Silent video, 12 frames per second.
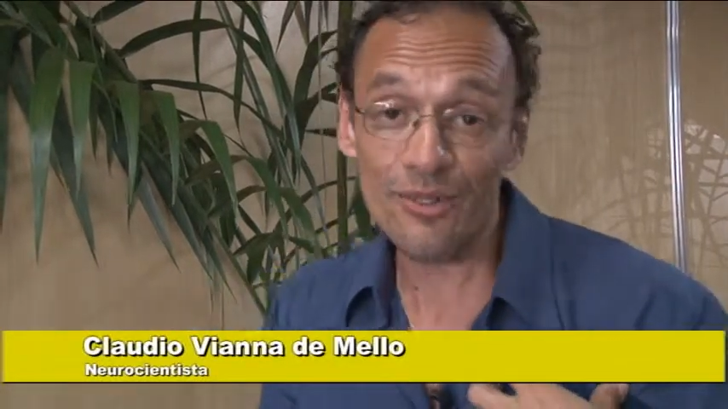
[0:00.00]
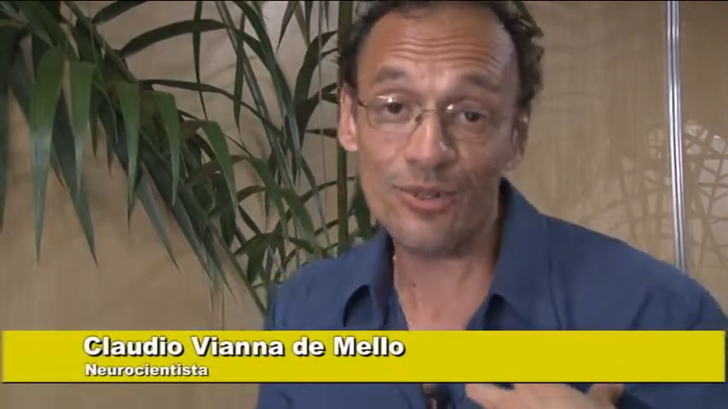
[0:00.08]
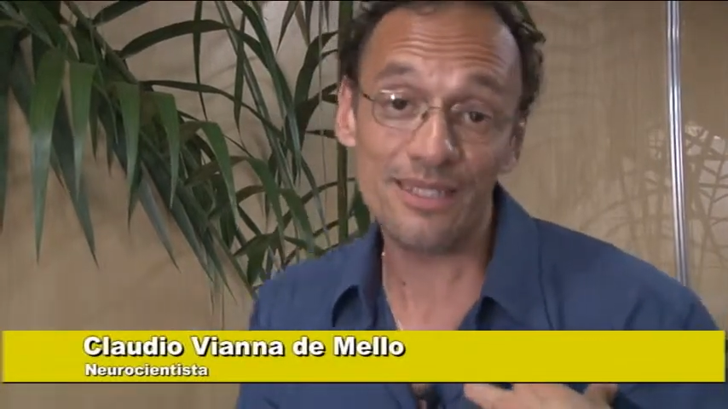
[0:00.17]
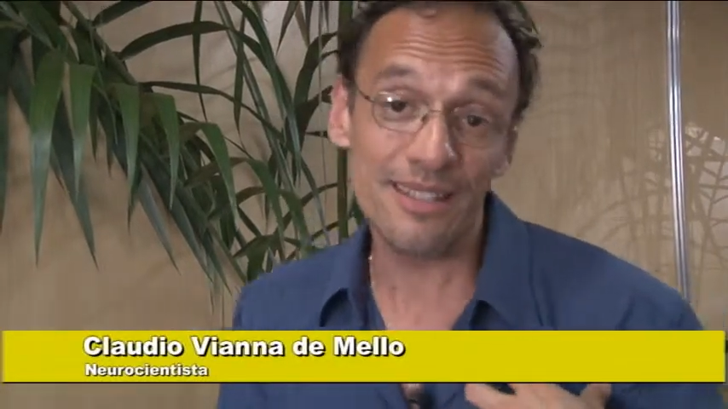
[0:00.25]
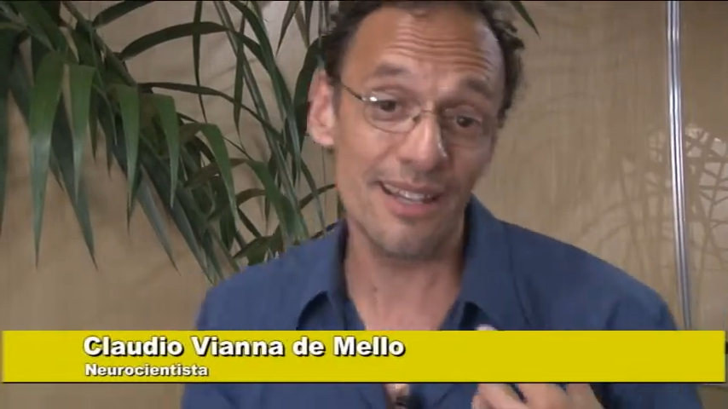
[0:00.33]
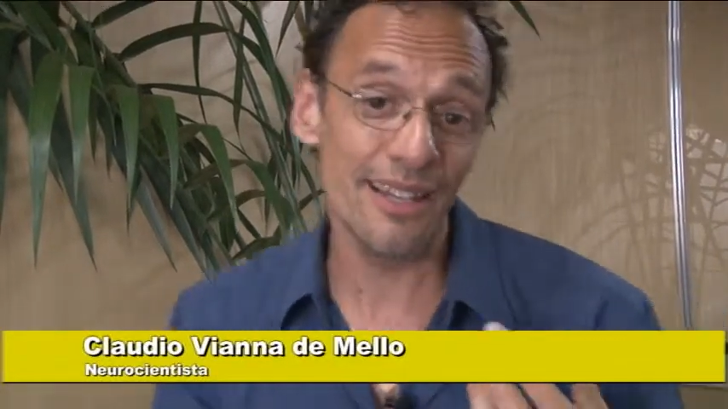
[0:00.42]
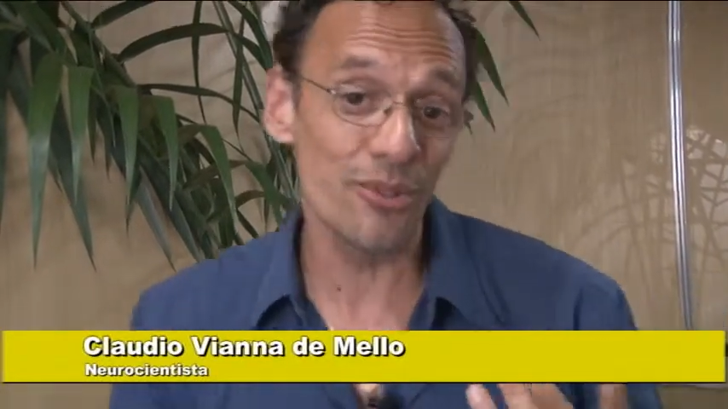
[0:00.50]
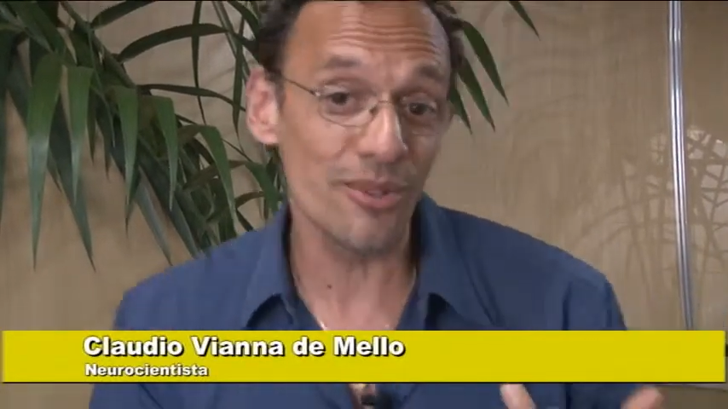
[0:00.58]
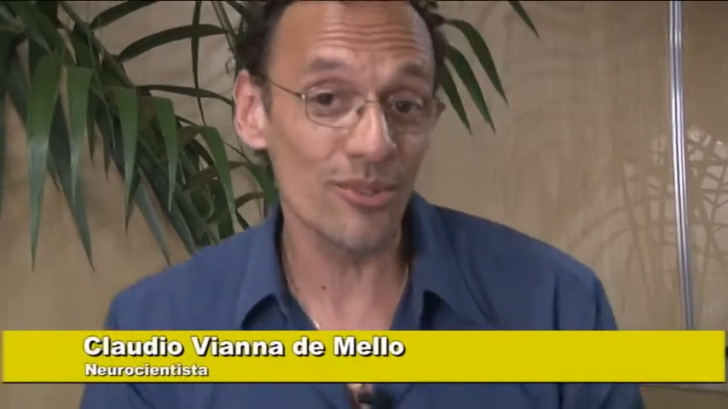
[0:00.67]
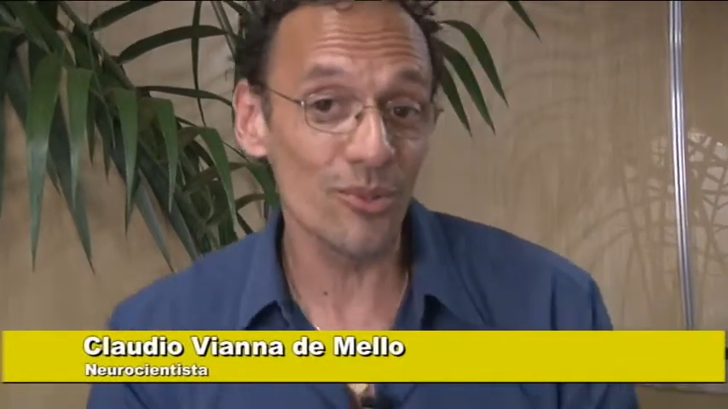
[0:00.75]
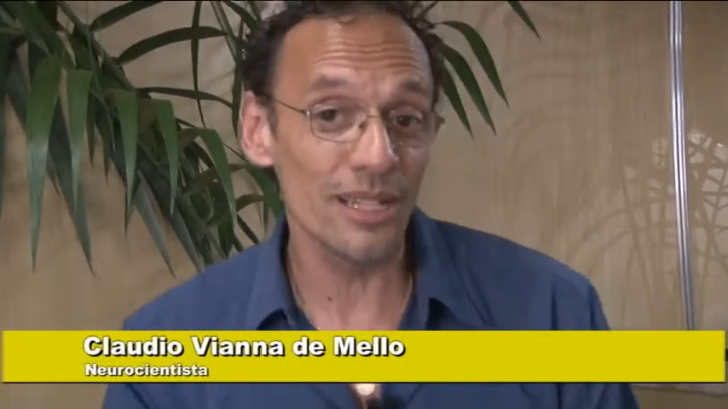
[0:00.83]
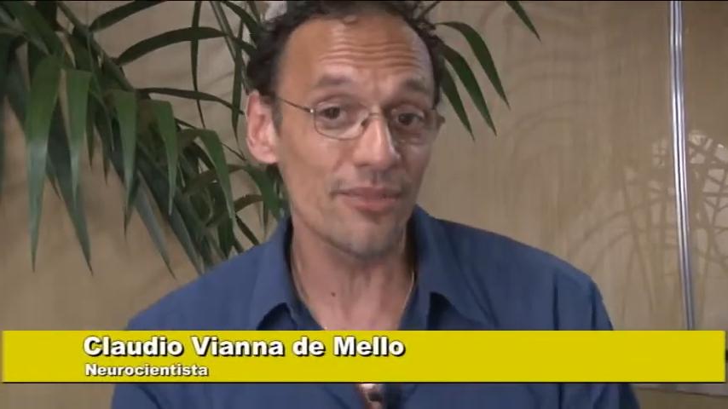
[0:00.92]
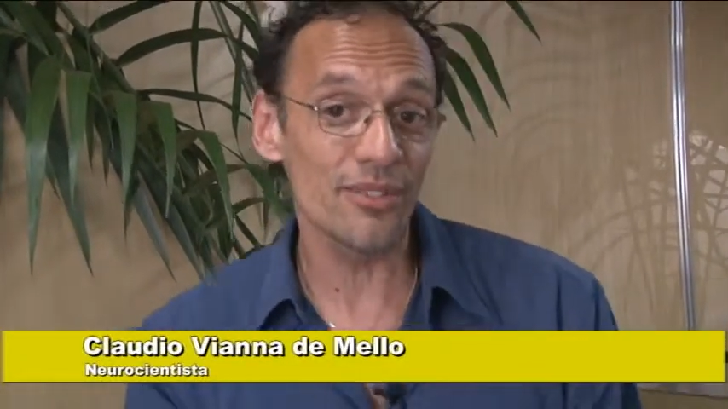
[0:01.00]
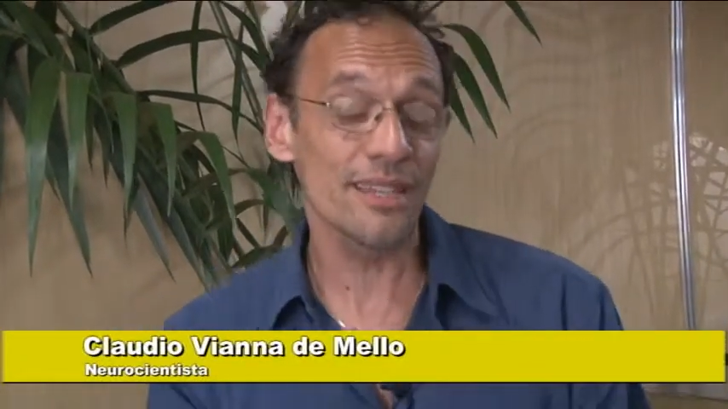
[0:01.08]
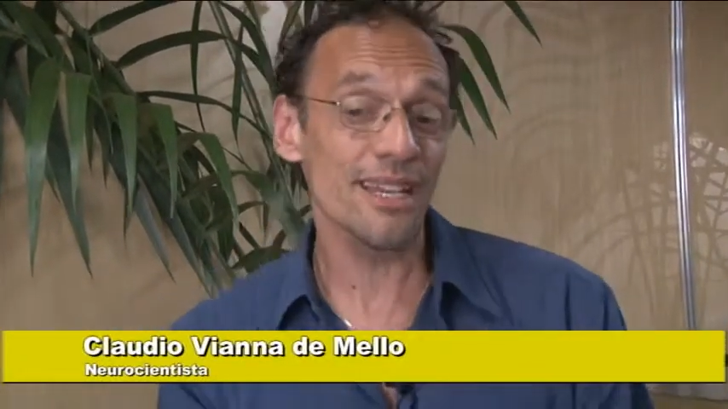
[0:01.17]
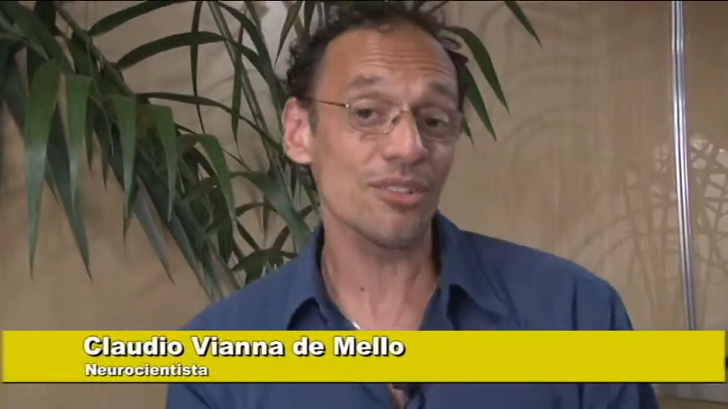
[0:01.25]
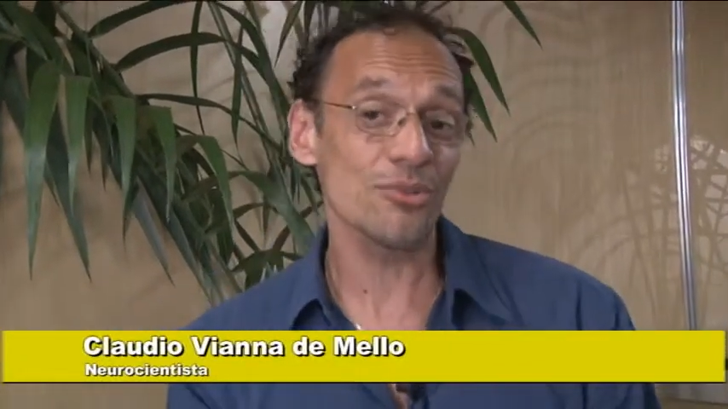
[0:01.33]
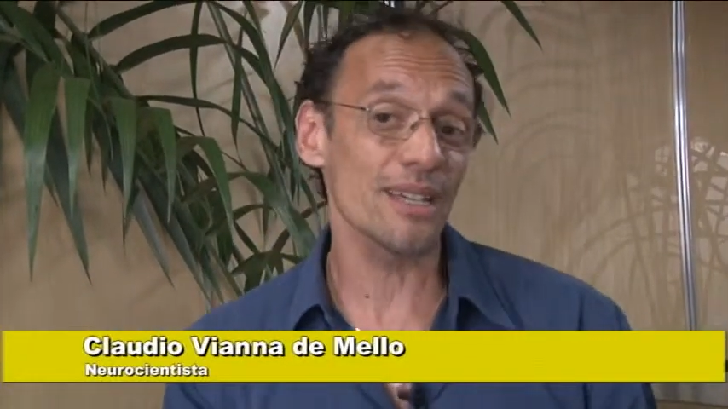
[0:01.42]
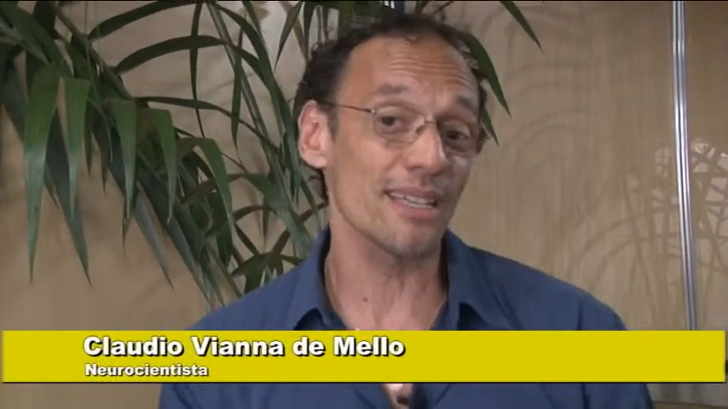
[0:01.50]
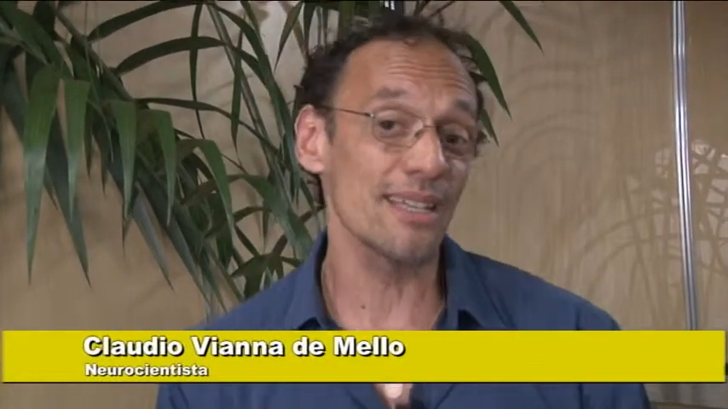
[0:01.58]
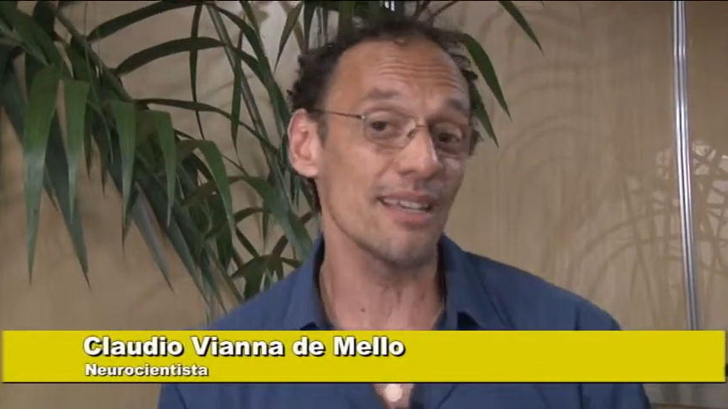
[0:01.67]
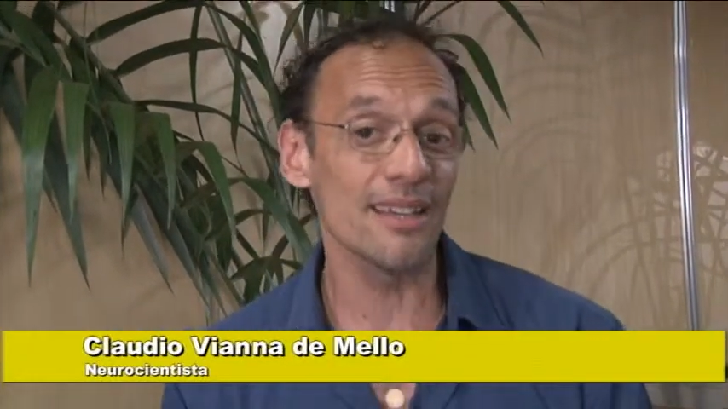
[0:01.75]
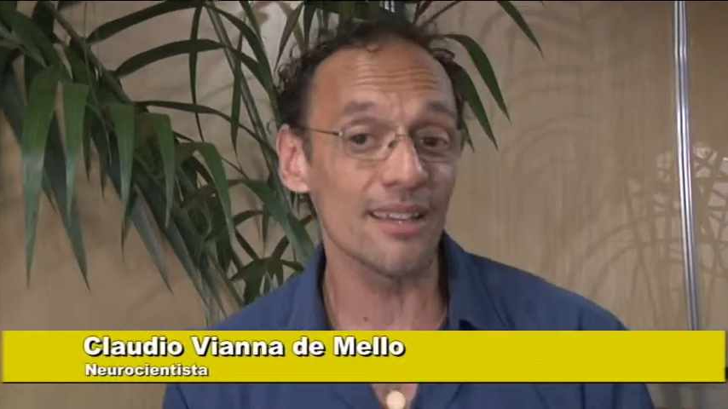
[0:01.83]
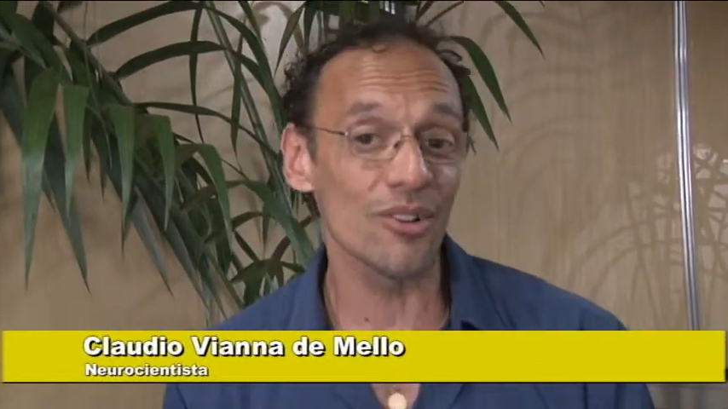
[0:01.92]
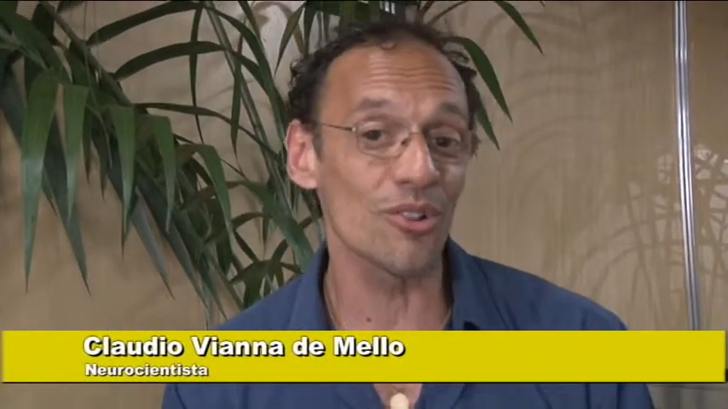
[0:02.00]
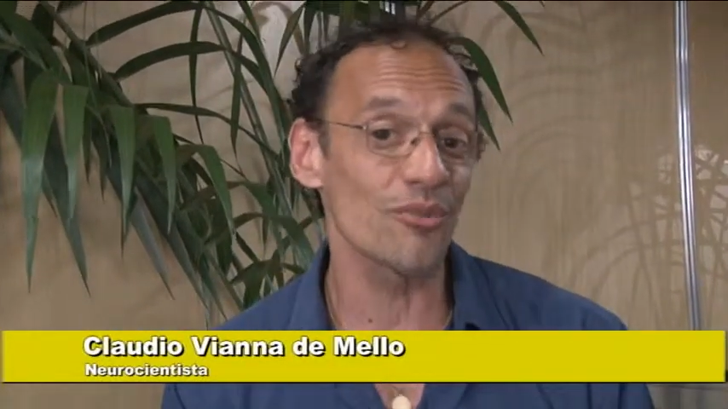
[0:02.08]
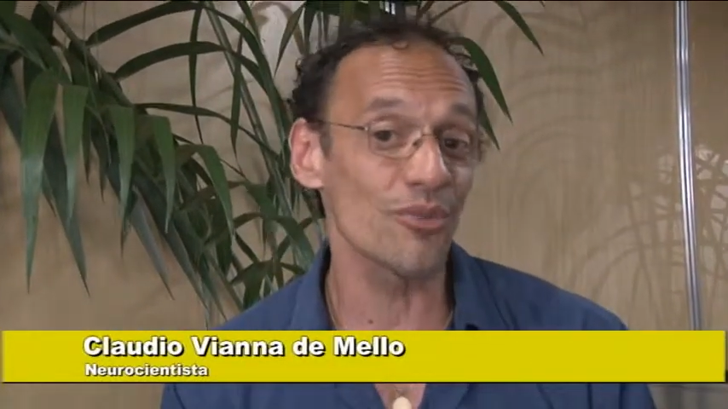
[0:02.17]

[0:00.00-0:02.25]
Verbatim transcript: uh, o que você lê no, no livro texto é que